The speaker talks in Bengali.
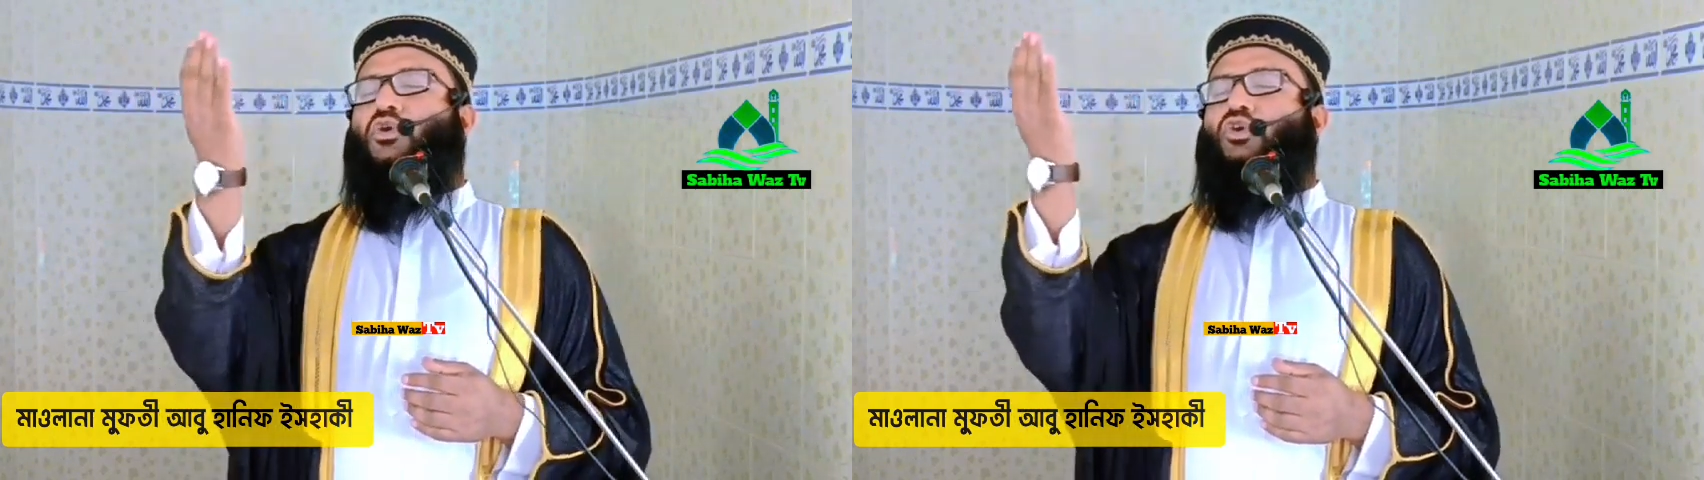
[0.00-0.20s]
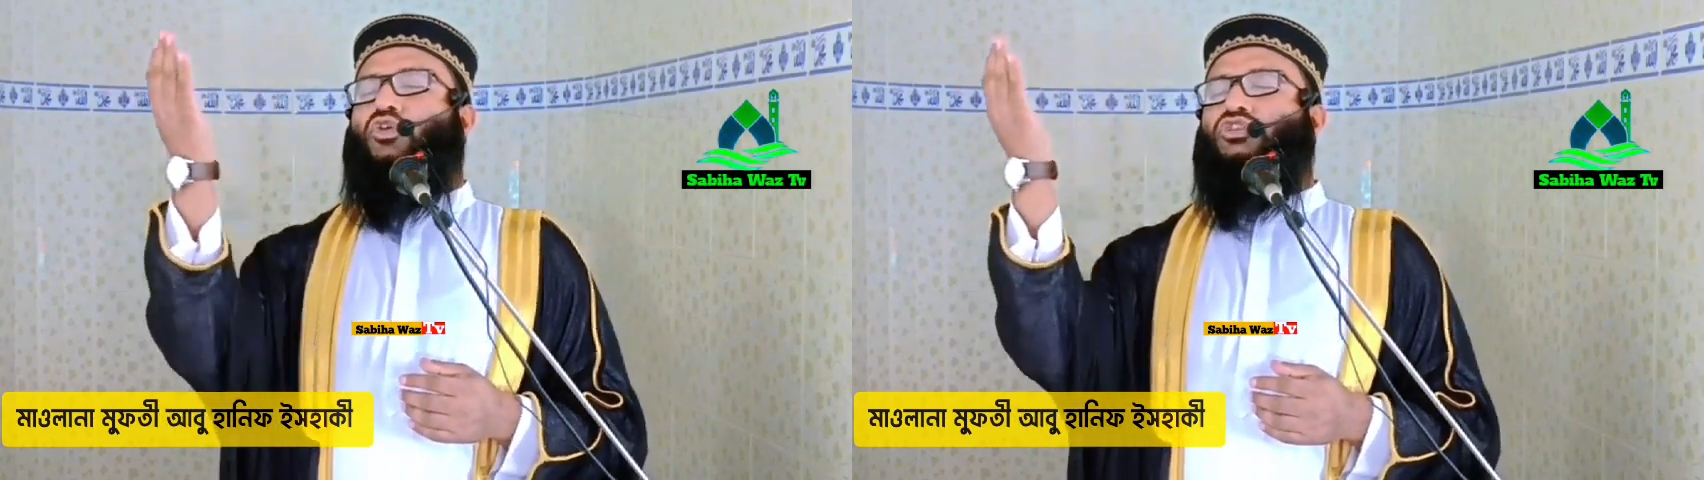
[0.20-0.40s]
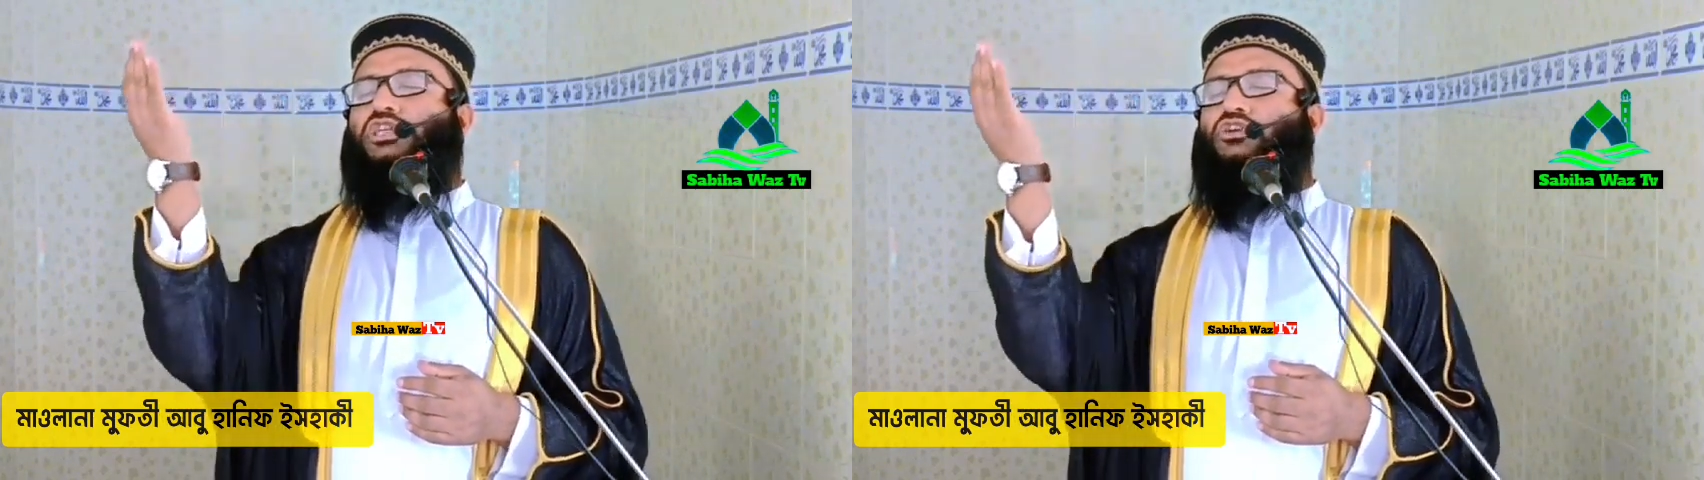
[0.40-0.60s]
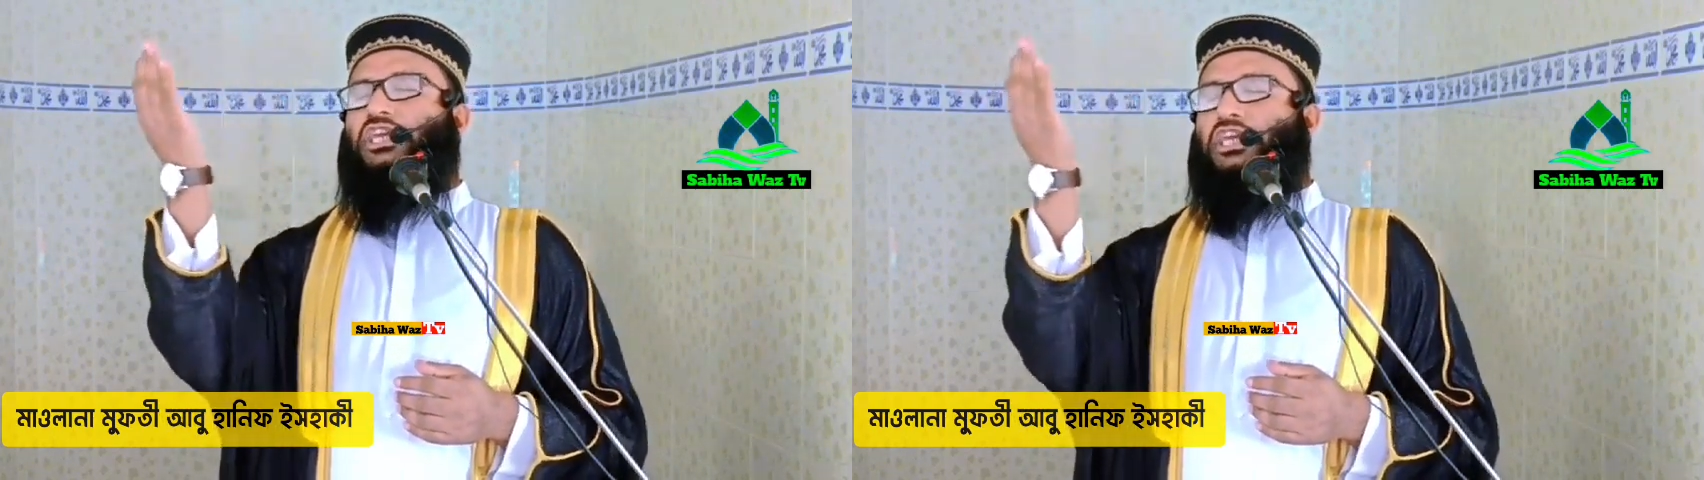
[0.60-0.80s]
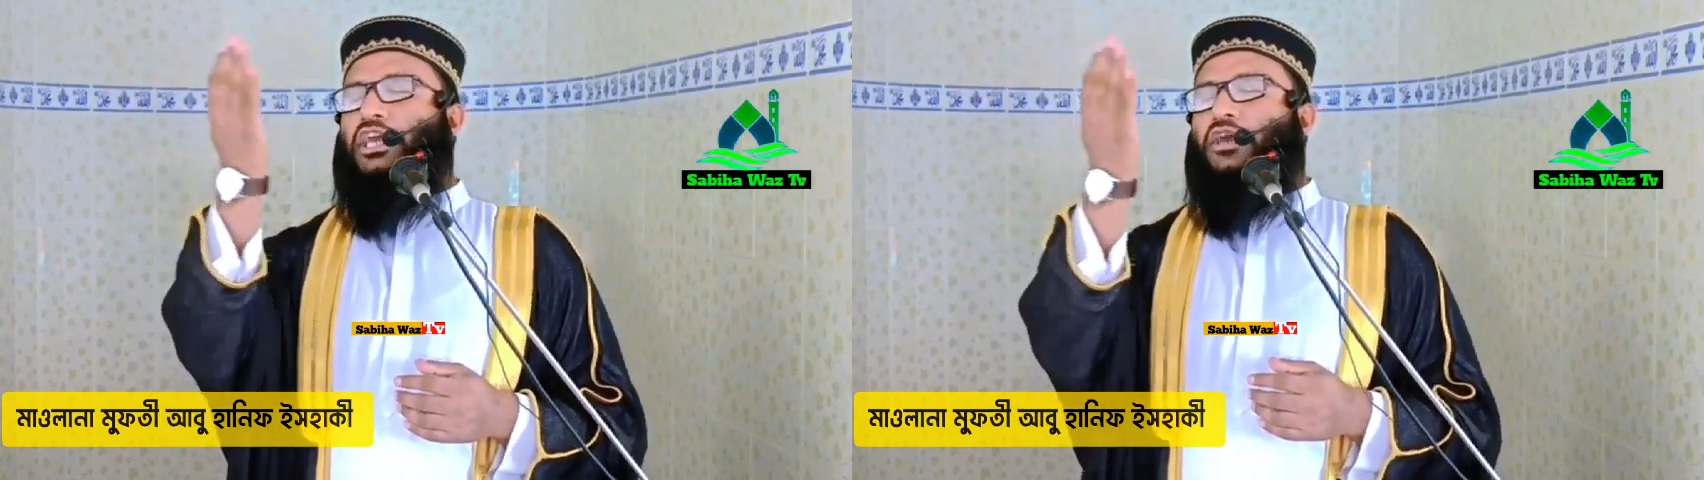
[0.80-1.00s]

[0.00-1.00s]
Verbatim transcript: করণীয় কি